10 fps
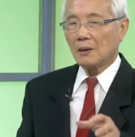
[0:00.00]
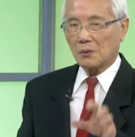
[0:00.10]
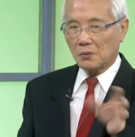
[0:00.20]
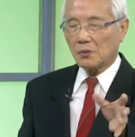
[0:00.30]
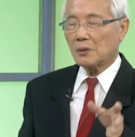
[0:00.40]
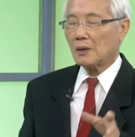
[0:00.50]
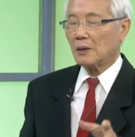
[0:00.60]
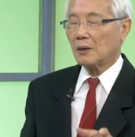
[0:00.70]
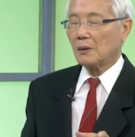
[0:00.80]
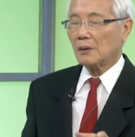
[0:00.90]
chúng tôi sẽ
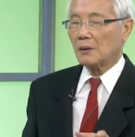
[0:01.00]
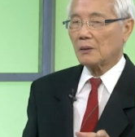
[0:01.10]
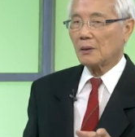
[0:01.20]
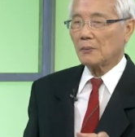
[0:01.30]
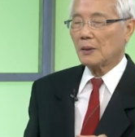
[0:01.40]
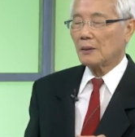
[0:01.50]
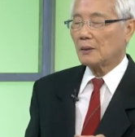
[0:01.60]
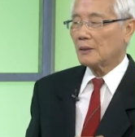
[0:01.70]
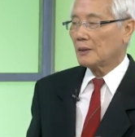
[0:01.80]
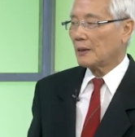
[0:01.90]
ờ, trình bày
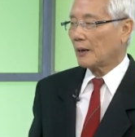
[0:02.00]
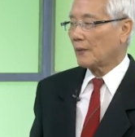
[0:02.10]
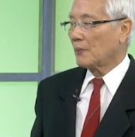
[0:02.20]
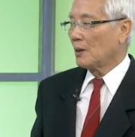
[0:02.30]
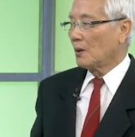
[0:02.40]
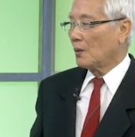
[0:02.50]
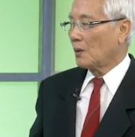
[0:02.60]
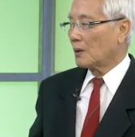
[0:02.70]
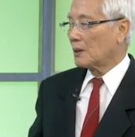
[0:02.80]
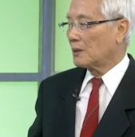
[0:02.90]
những cái hình ảnh
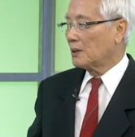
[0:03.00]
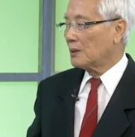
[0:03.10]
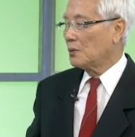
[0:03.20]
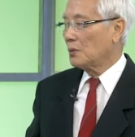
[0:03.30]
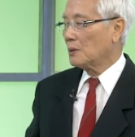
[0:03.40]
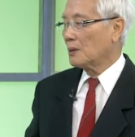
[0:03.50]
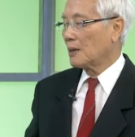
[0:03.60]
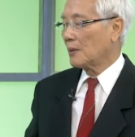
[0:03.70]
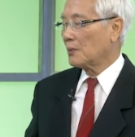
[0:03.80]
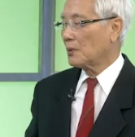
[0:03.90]
hoặc là trích thuốc để
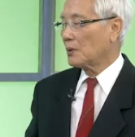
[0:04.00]
làm cho